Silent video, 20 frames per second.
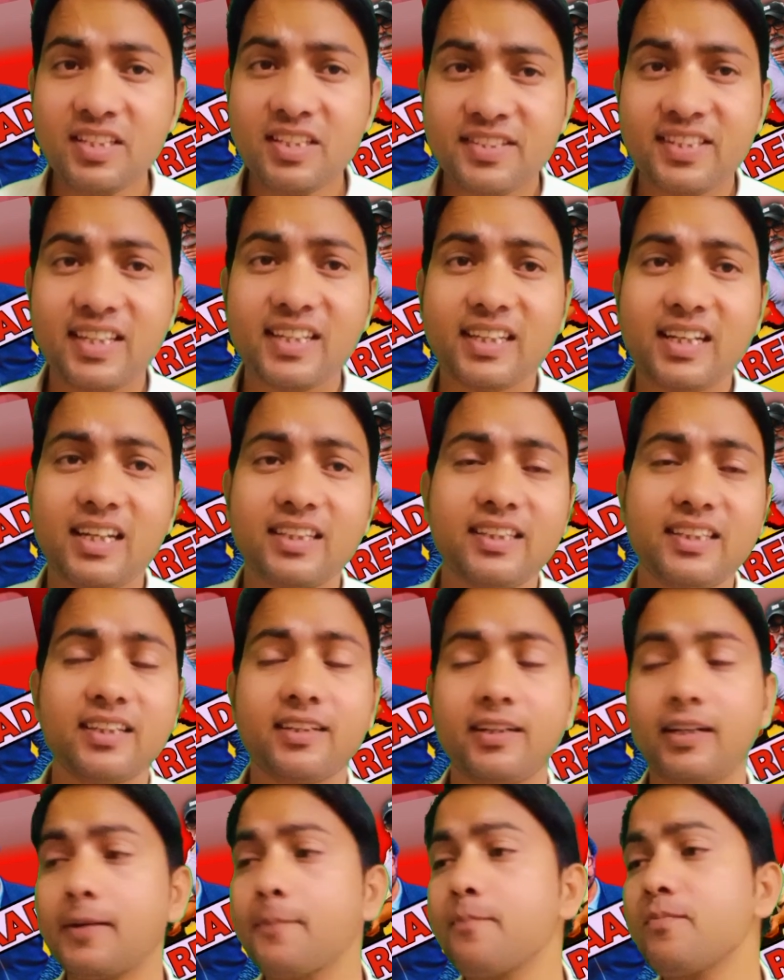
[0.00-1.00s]
सर का
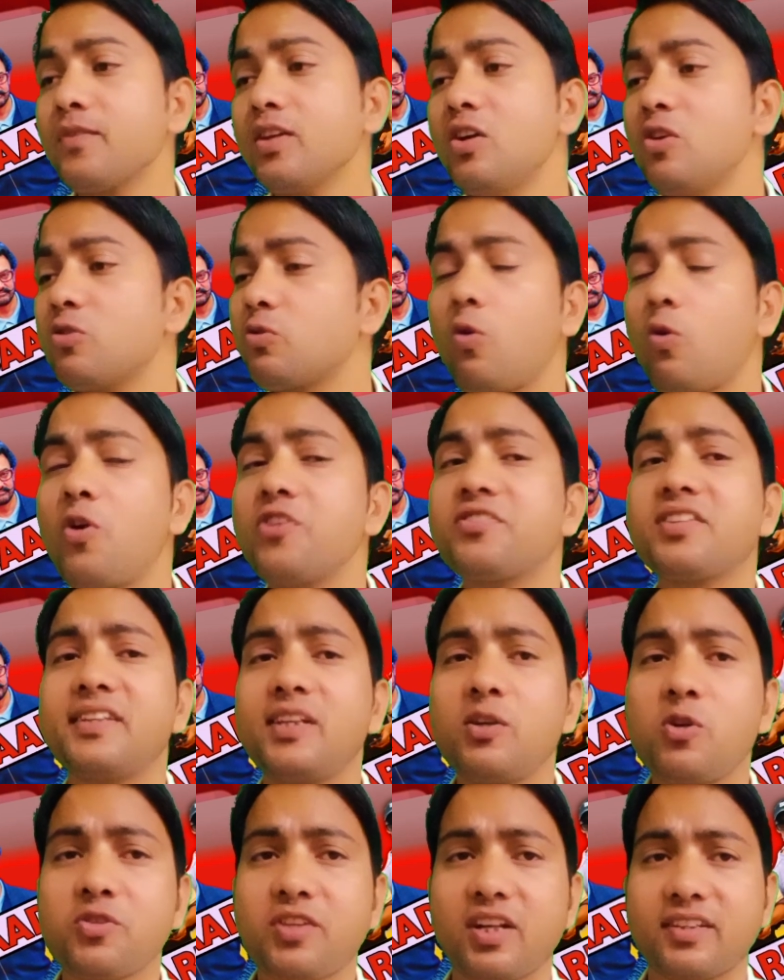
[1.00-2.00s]
देखकर तो ऐसा
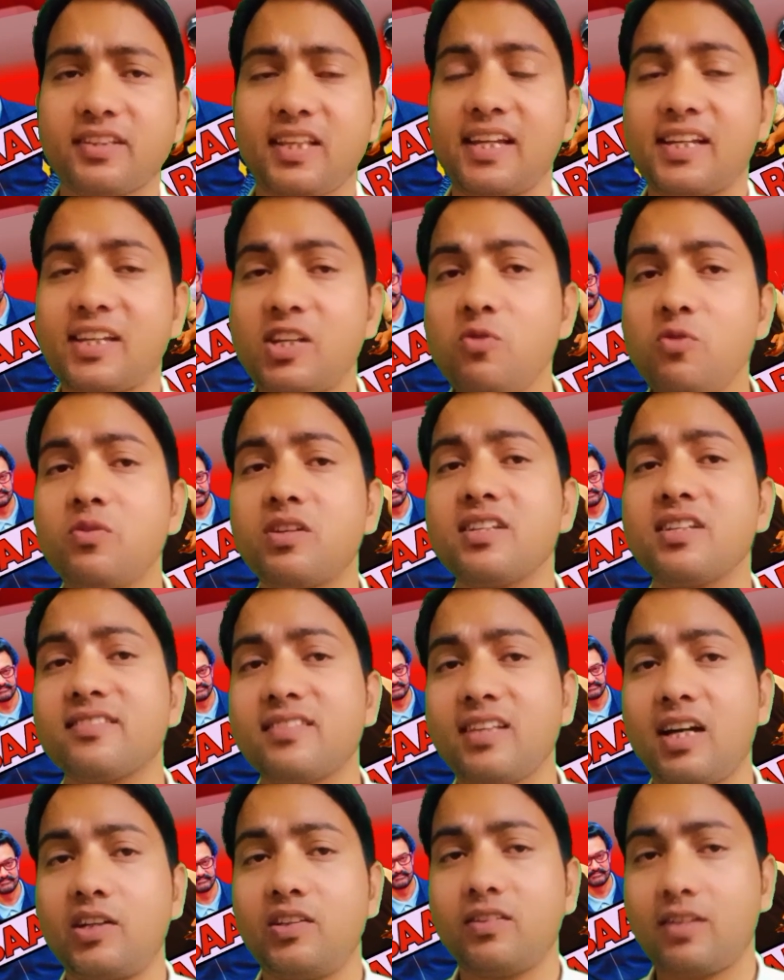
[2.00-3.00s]
नहीं हो सकता है क्योंकि
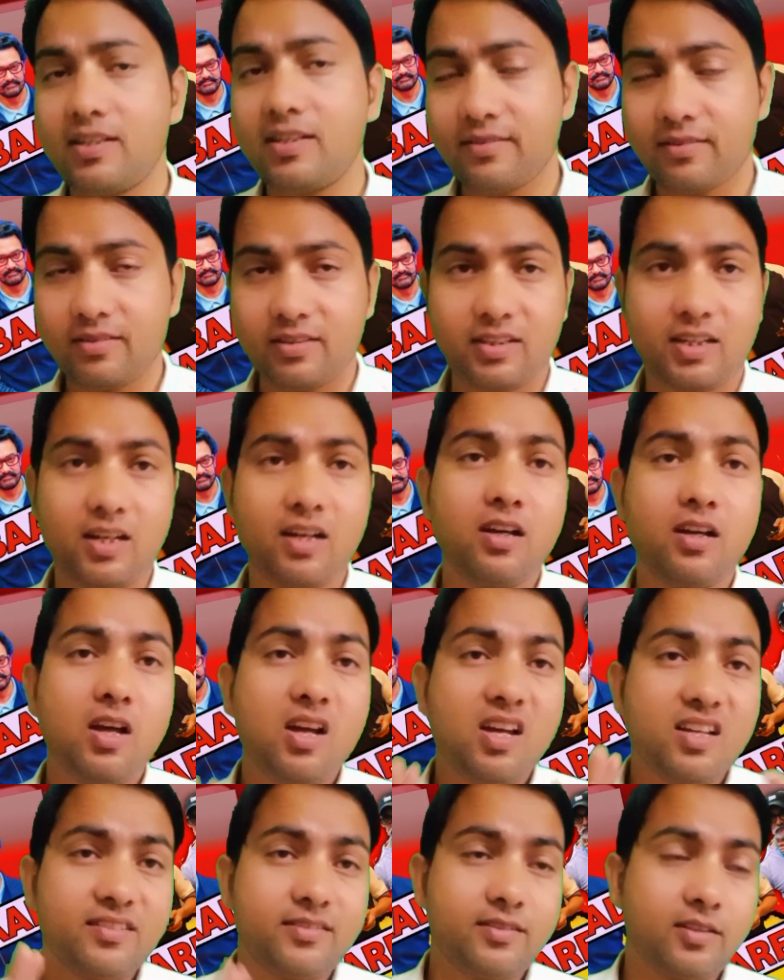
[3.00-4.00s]
शाहरुख खान सर का
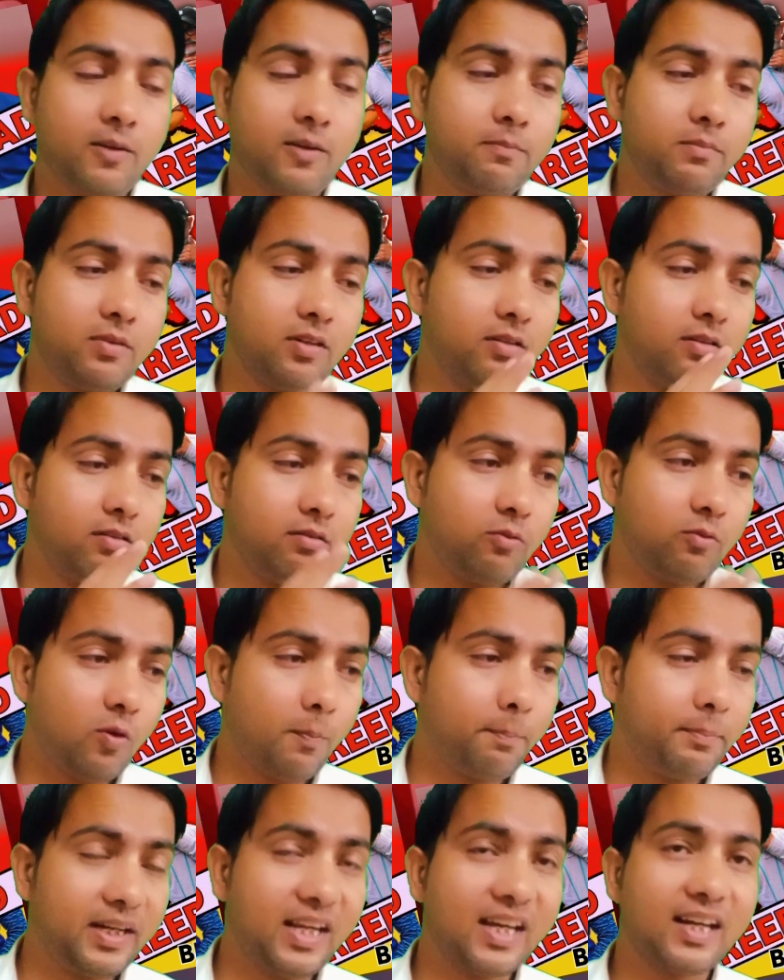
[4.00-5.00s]
जब वो
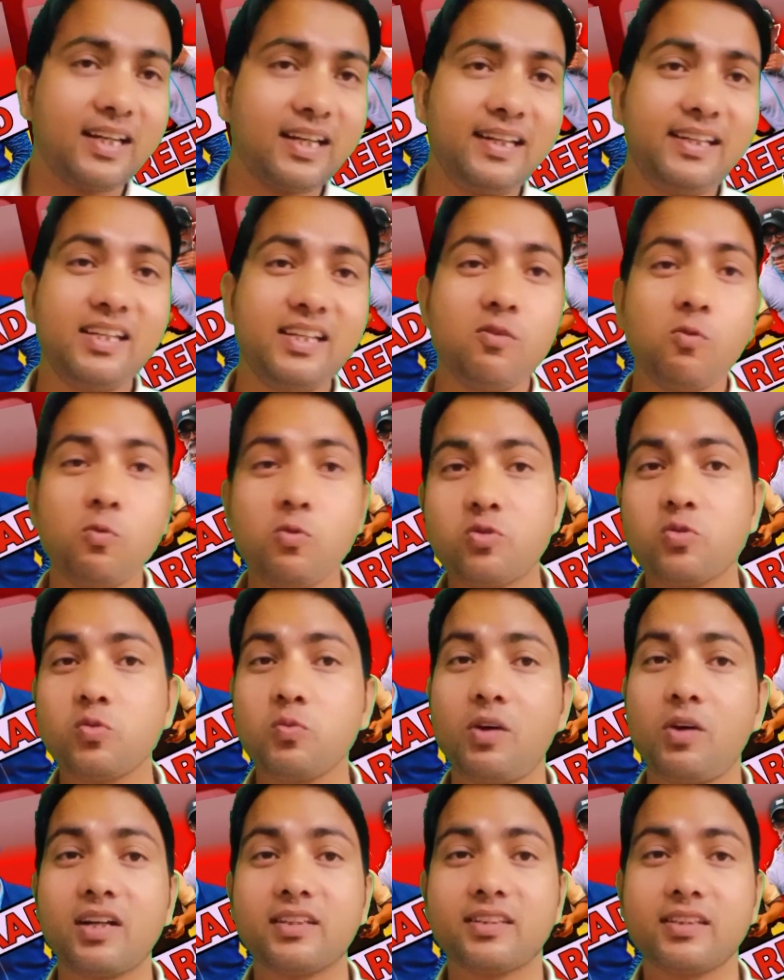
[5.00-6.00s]
ब्रेक लिए उस
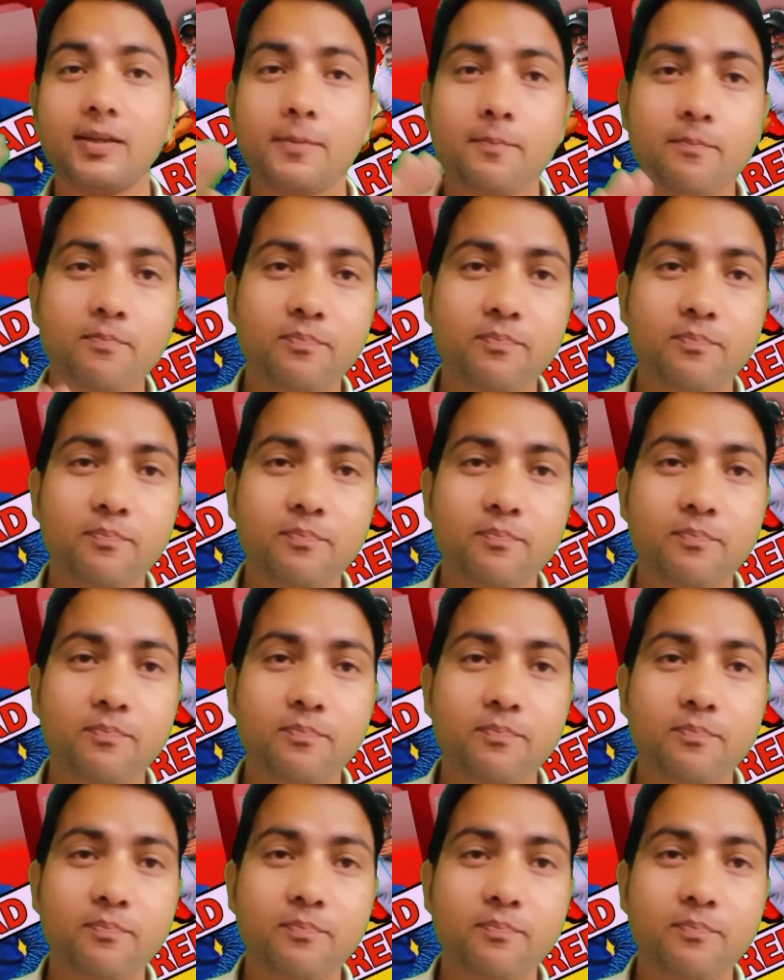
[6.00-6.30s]
वक्त